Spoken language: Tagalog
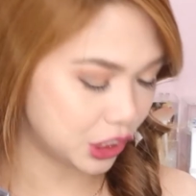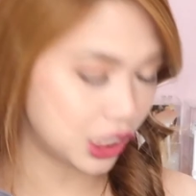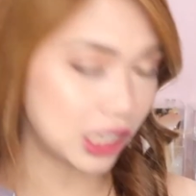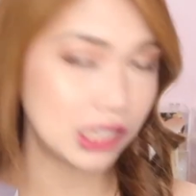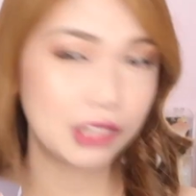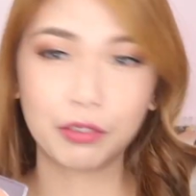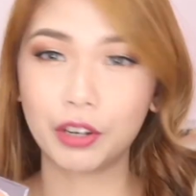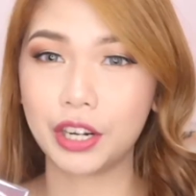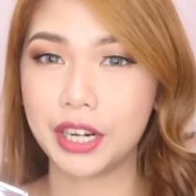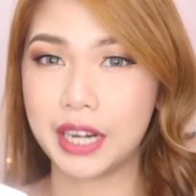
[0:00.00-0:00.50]

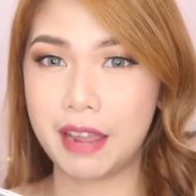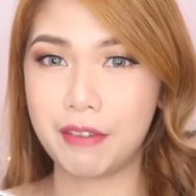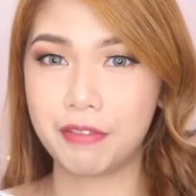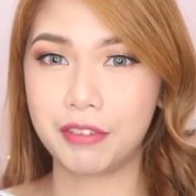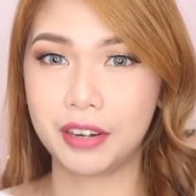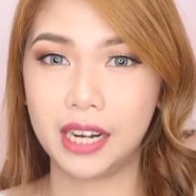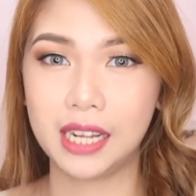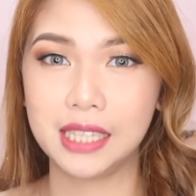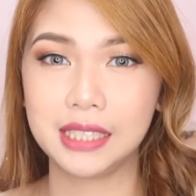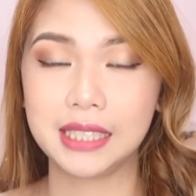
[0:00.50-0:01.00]
Just for
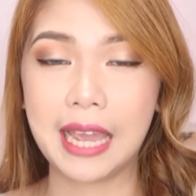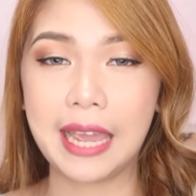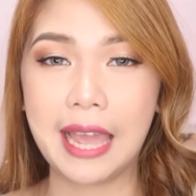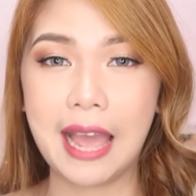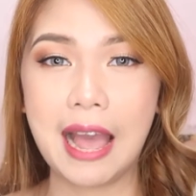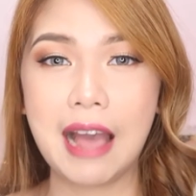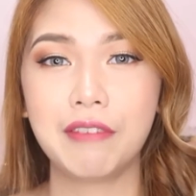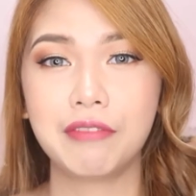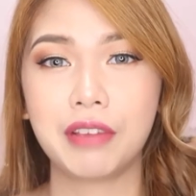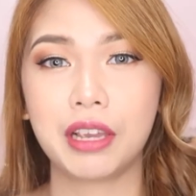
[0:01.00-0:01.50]
reference, I
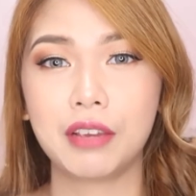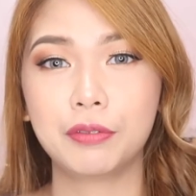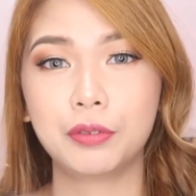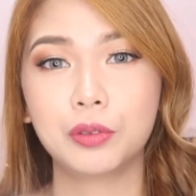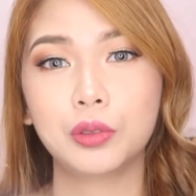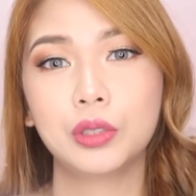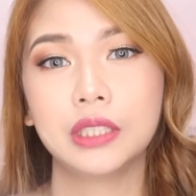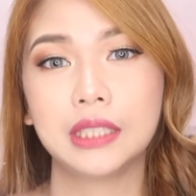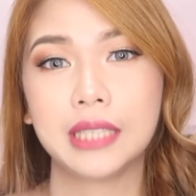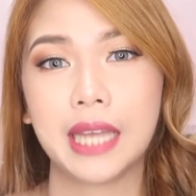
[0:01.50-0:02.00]
have a
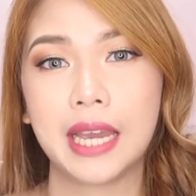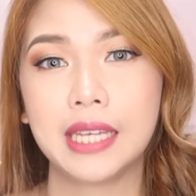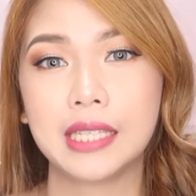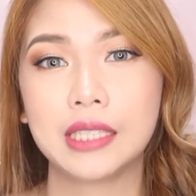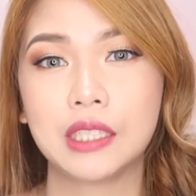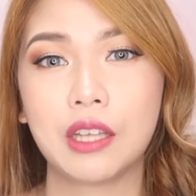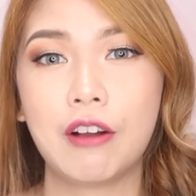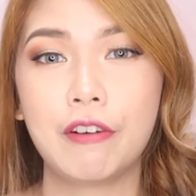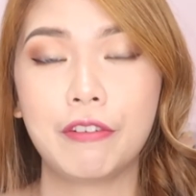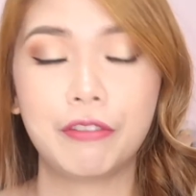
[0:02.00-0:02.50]
full
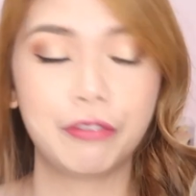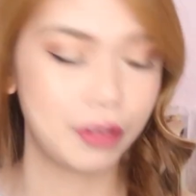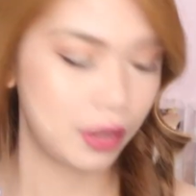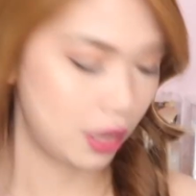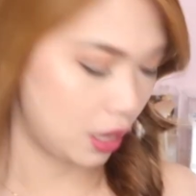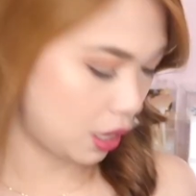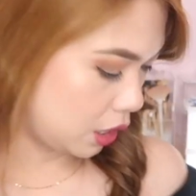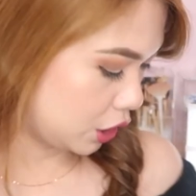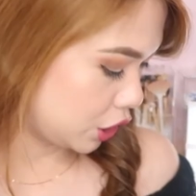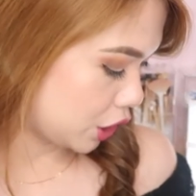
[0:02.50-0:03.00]
size of
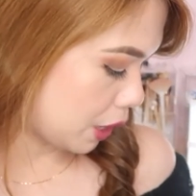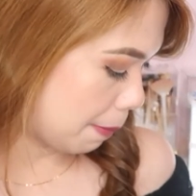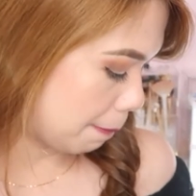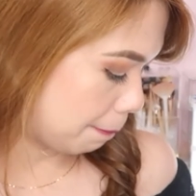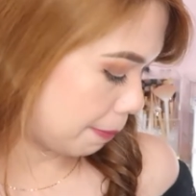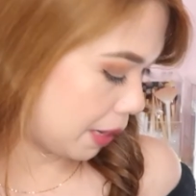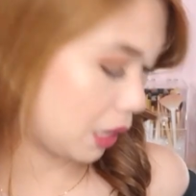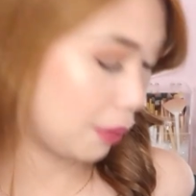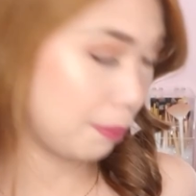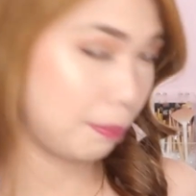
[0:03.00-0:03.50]

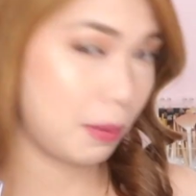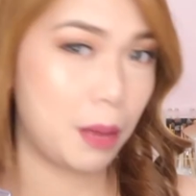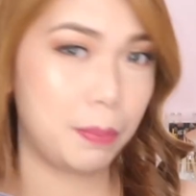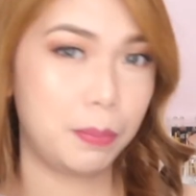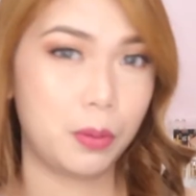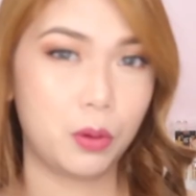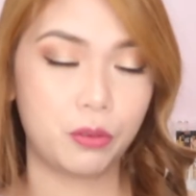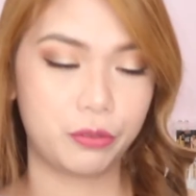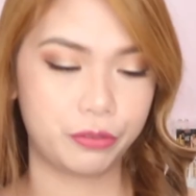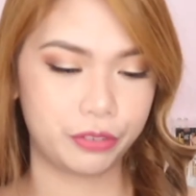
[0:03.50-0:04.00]
champagne
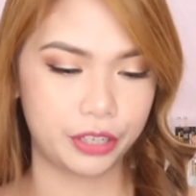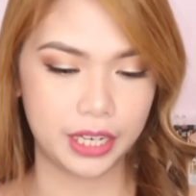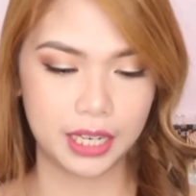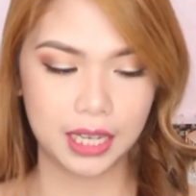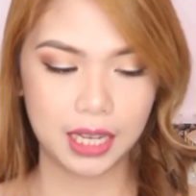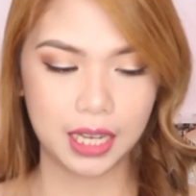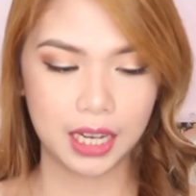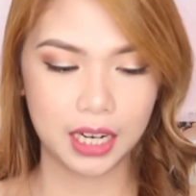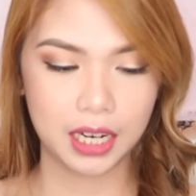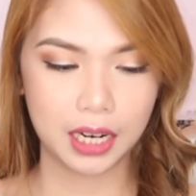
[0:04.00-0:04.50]
pop over
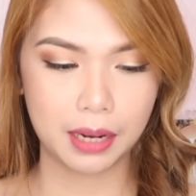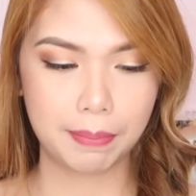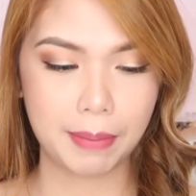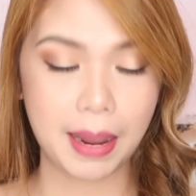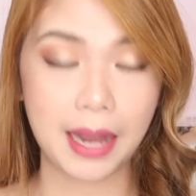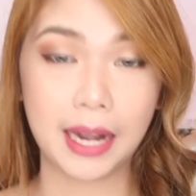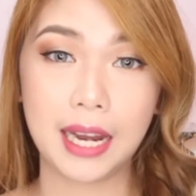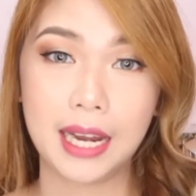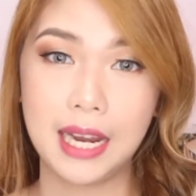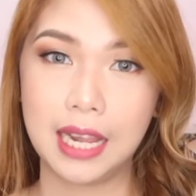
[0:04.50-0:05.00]
here
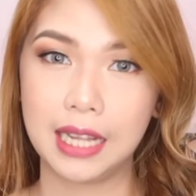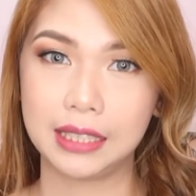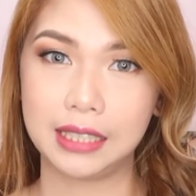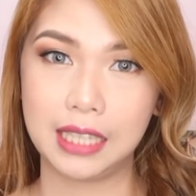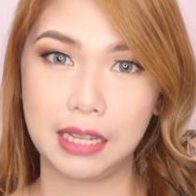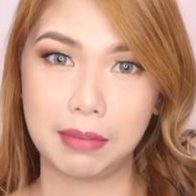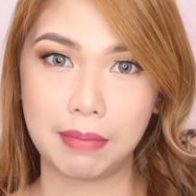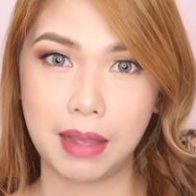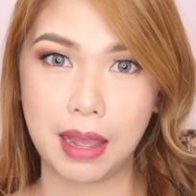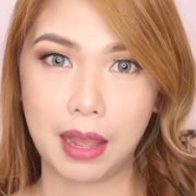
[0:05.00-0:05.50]
para lang
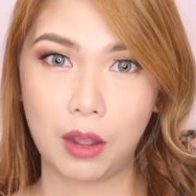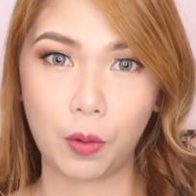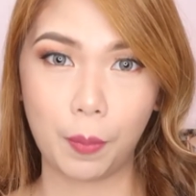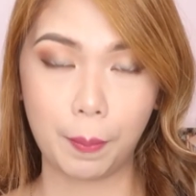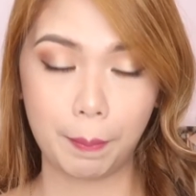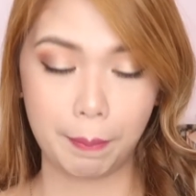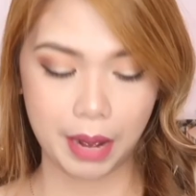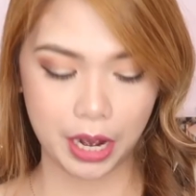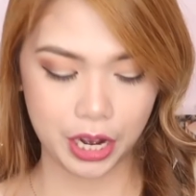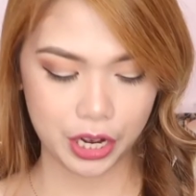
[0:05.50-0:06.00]
din
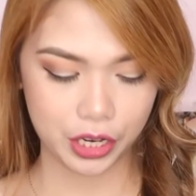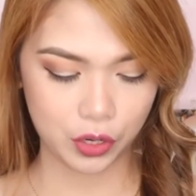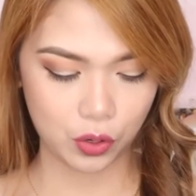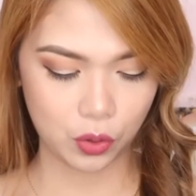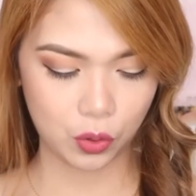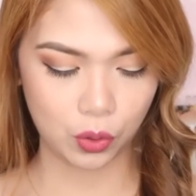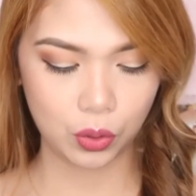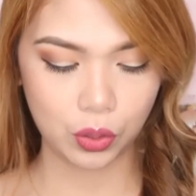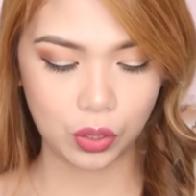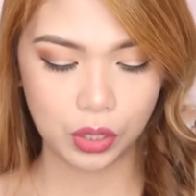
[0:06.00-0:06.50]
ma-compare
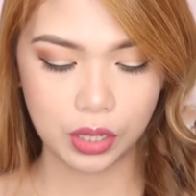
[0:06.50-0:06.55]
nyo.